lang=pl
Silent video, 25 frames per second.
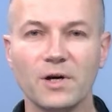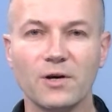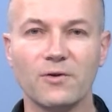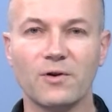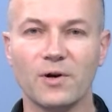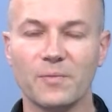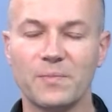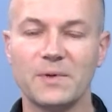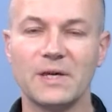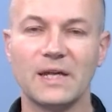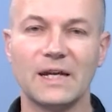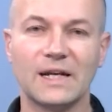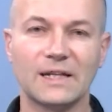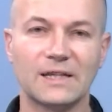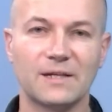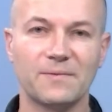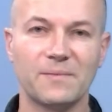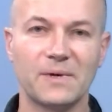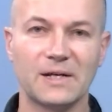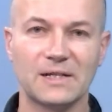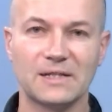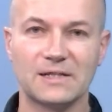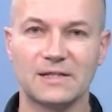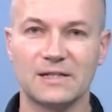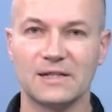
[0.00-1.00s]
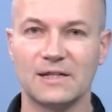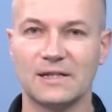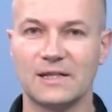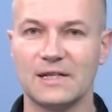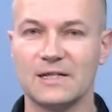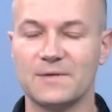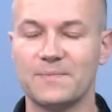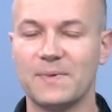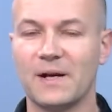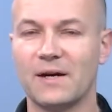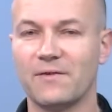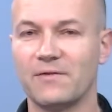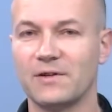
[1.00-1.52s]
moją opinię na temat
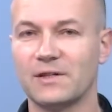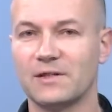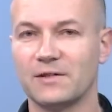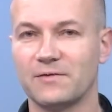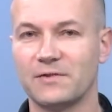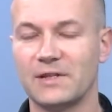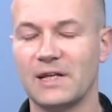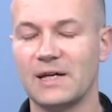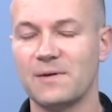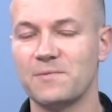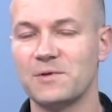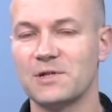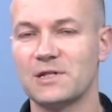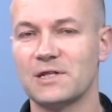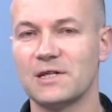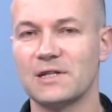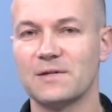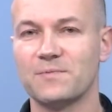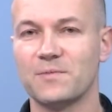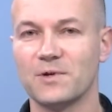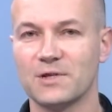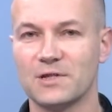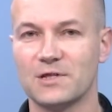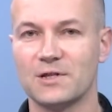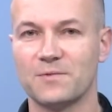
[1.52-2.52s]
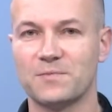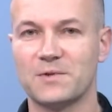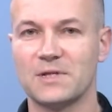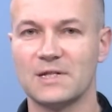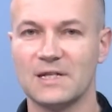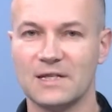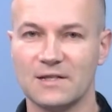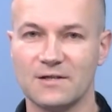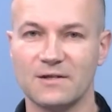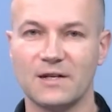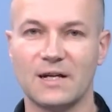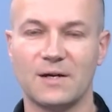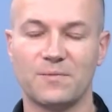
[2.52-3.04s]
tej sprawy, to wydaje mi się, że jest mocno
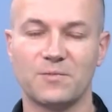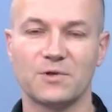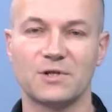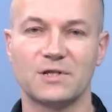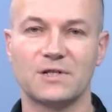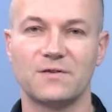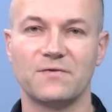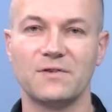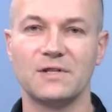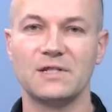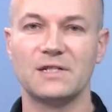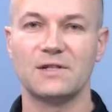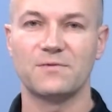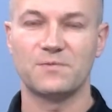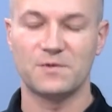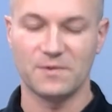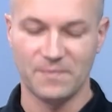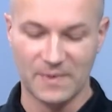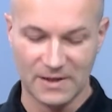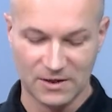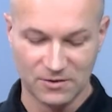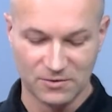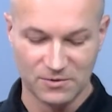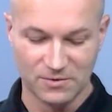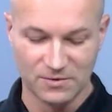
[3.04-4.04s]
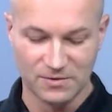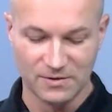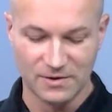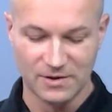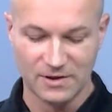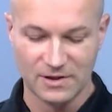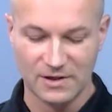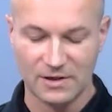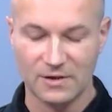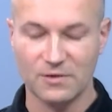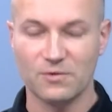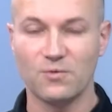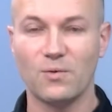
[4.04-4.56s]
przesadzona, bo rzeczywiście w przypadku
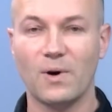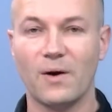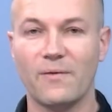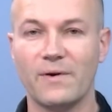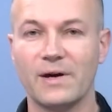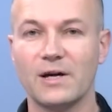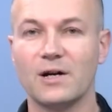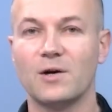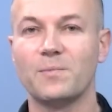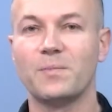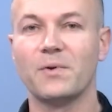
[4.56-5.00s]
Huawei